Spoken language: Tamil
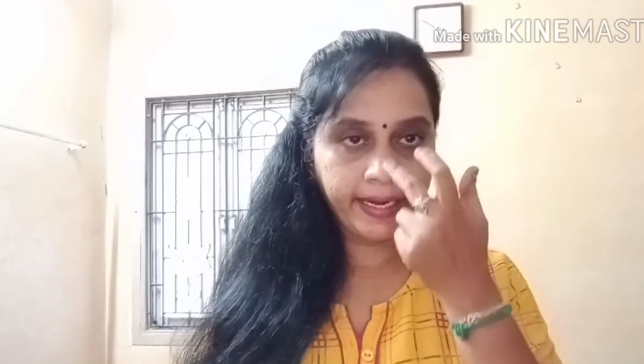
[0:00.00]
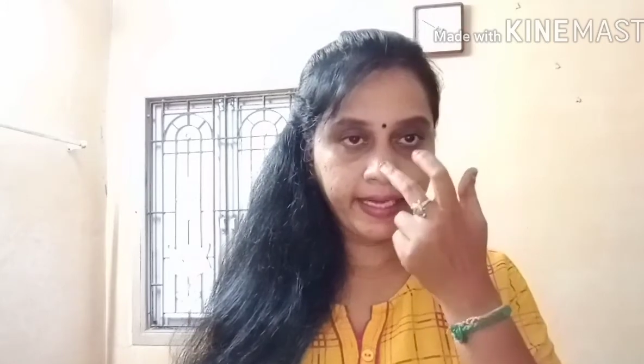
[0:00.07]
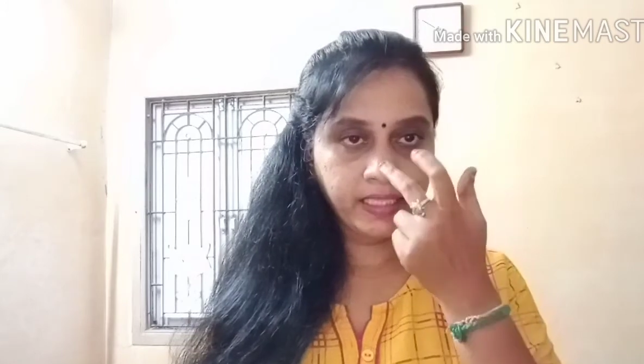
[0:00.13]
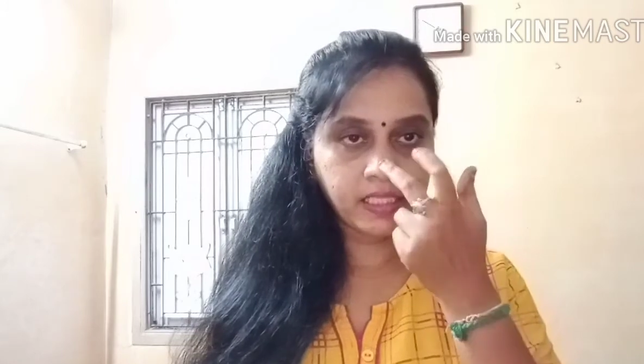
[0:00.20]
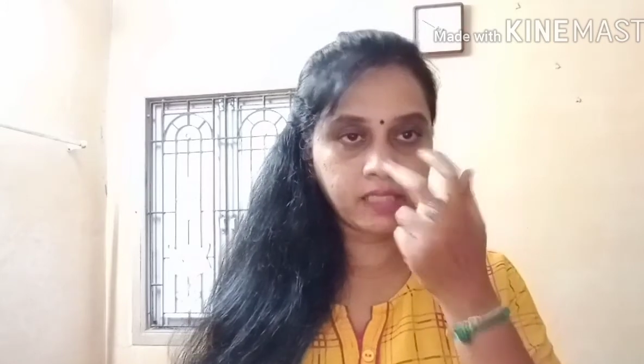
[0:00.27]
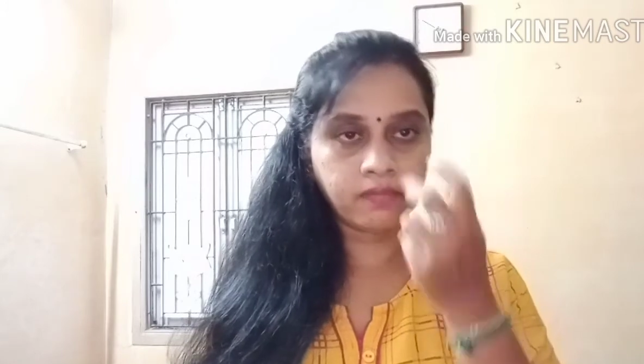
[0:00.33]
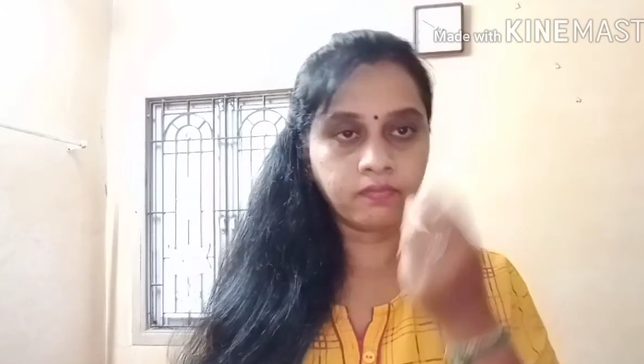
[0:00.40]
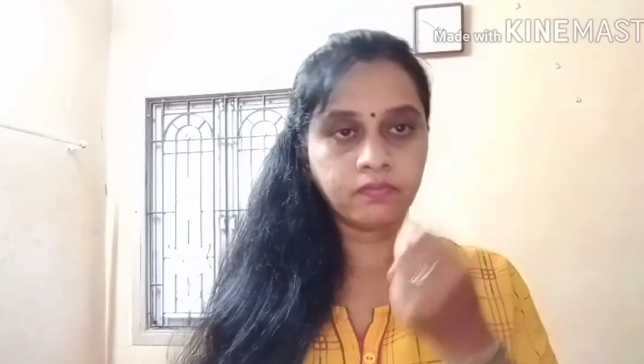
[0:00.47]

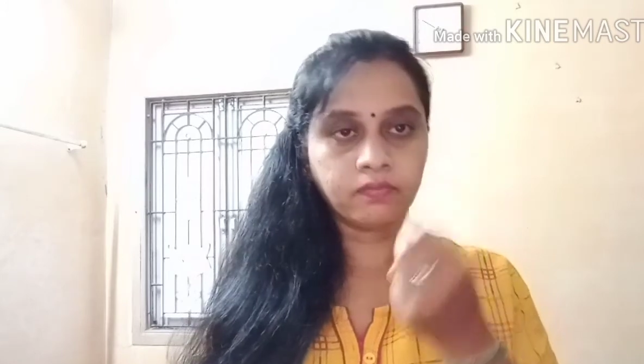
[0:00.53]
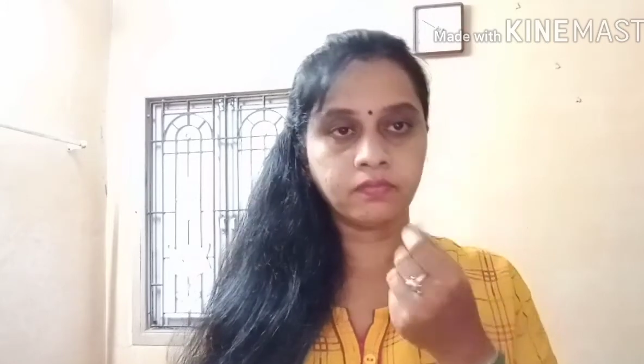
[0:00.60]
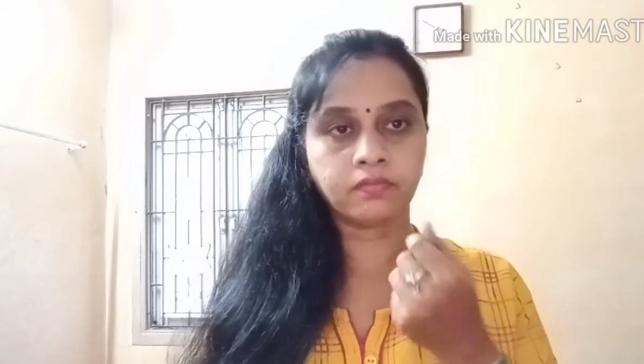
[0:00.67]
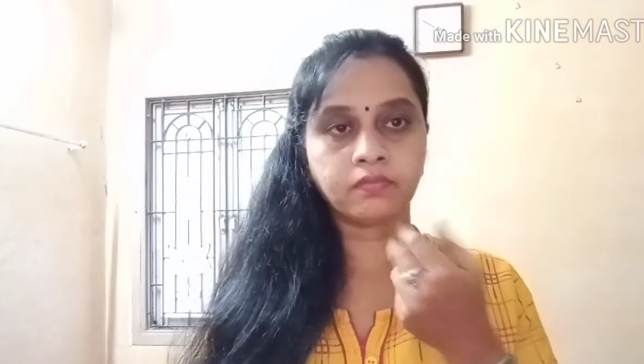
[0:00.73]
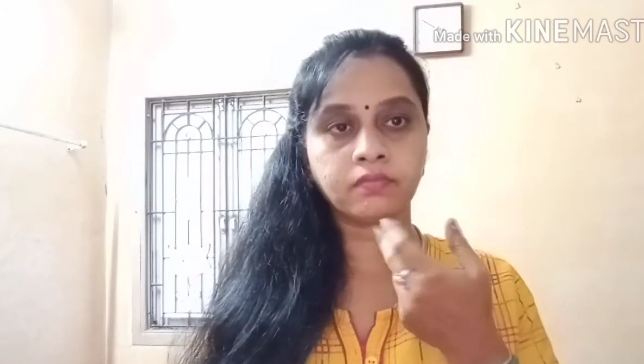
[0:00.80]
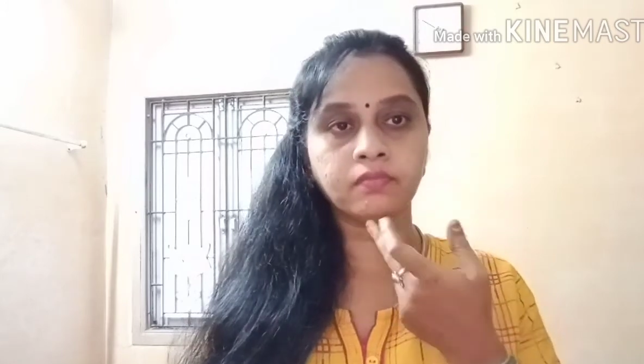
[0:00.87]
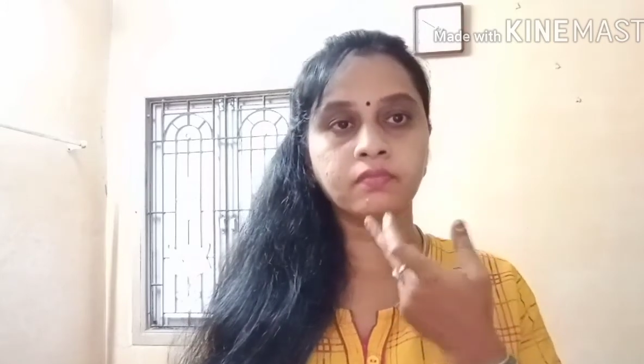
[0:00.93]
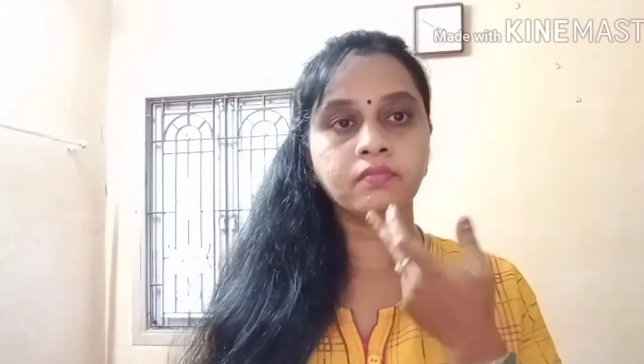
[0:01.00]
கேட்ஸ்
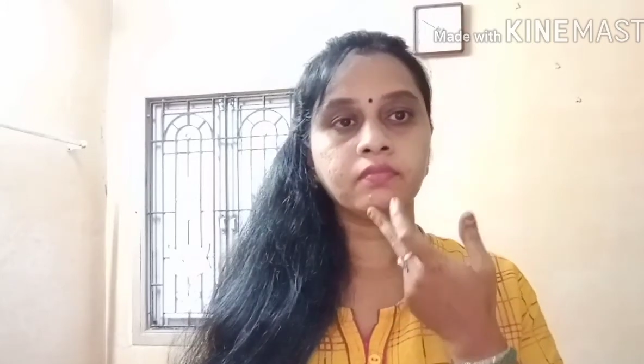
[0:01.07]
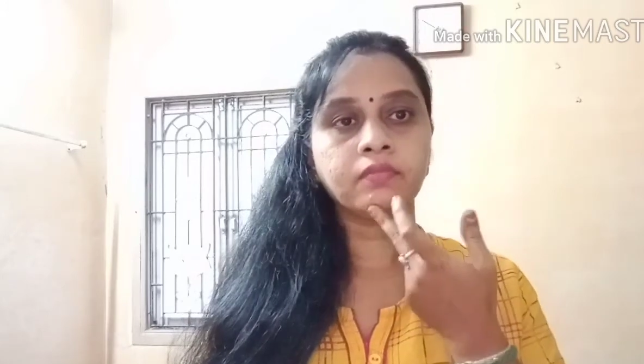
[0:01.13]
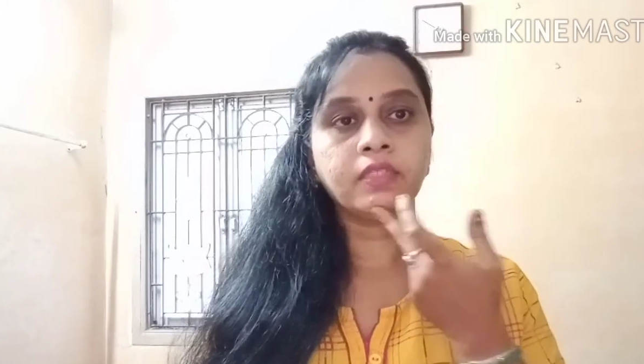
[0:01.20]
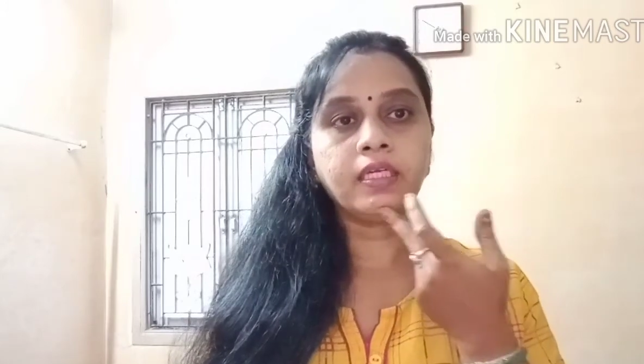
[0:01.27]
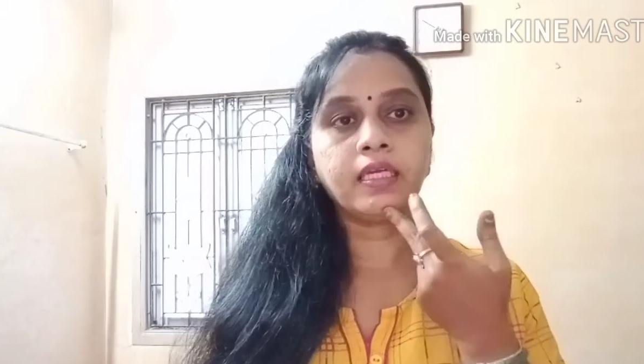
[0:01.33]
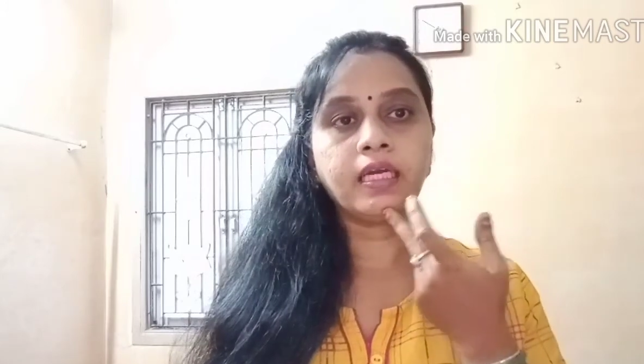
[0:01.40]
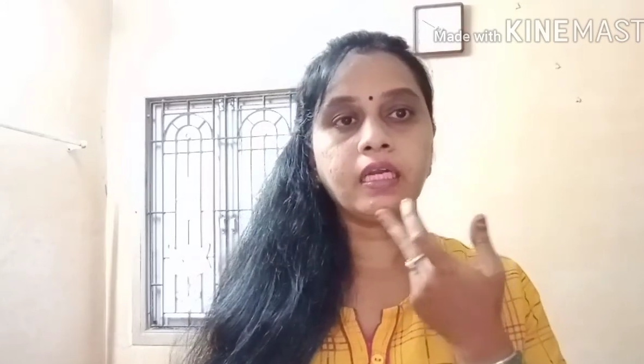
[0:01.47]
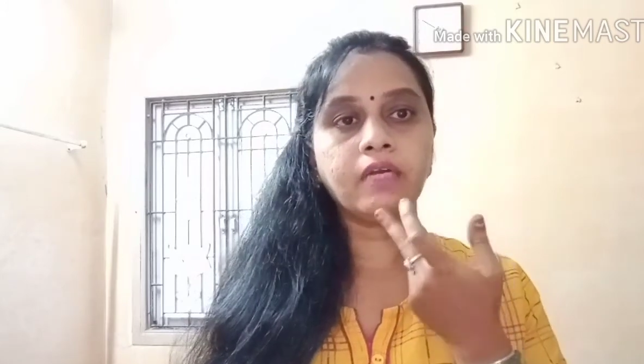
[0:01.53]

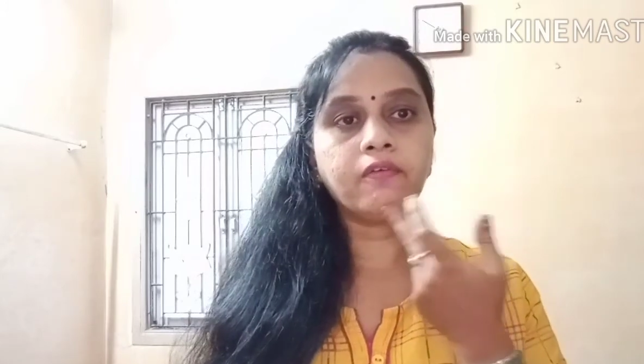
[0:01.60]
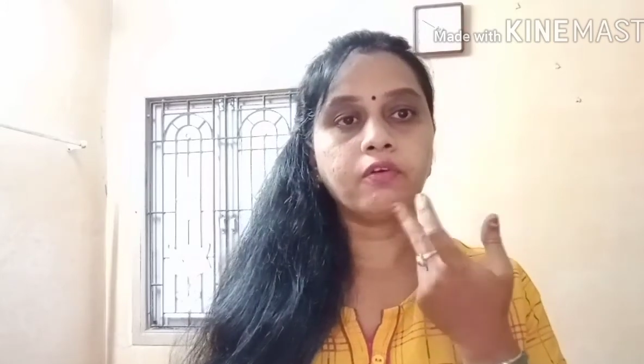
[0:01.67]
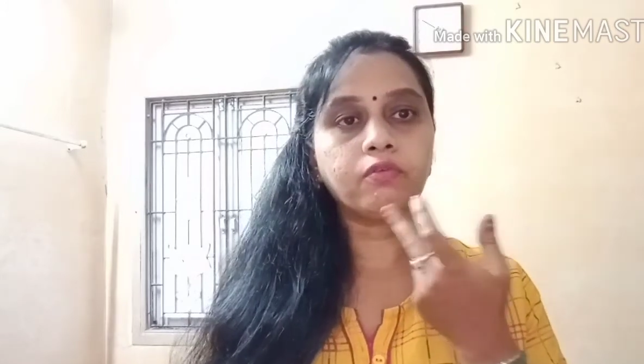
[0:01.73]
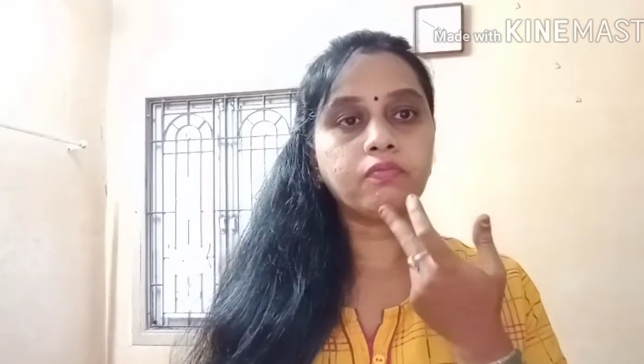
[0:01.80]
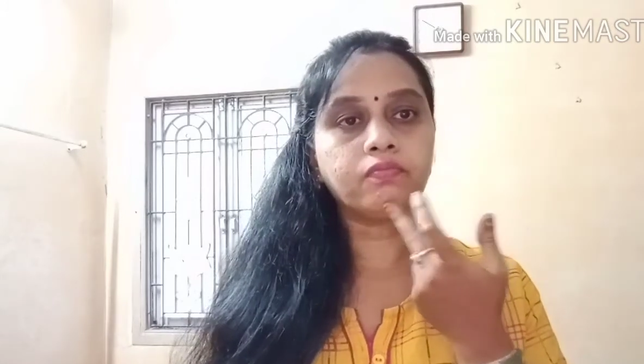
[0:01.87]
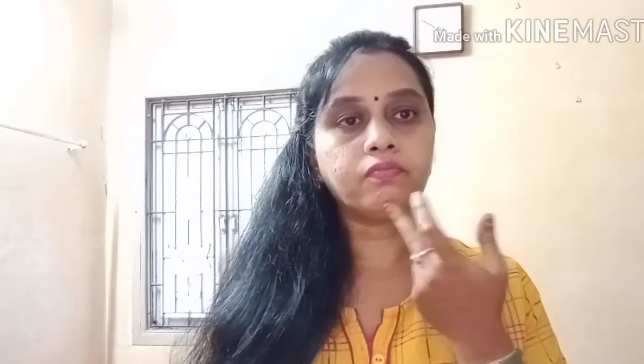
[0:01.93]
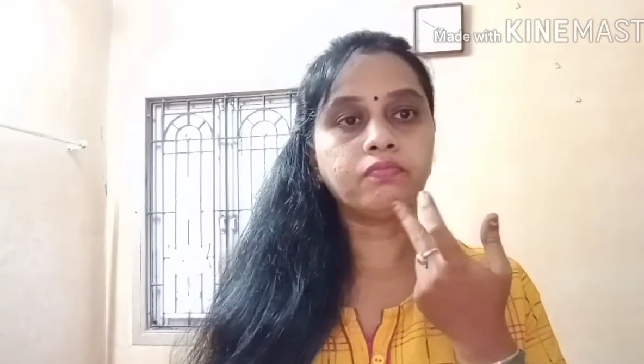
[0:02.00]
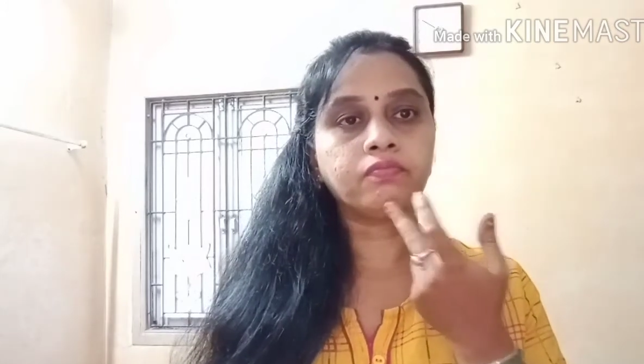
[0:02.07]
இங்கெல்லாம்
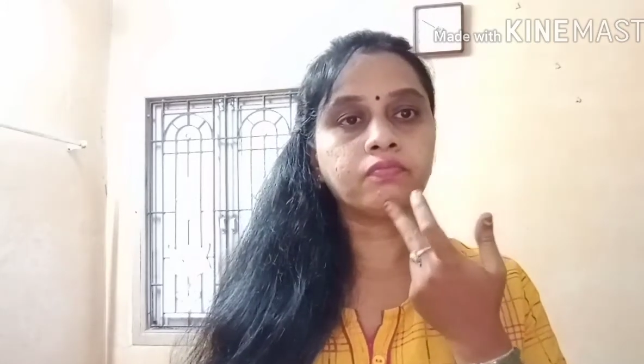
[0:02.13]
வரும்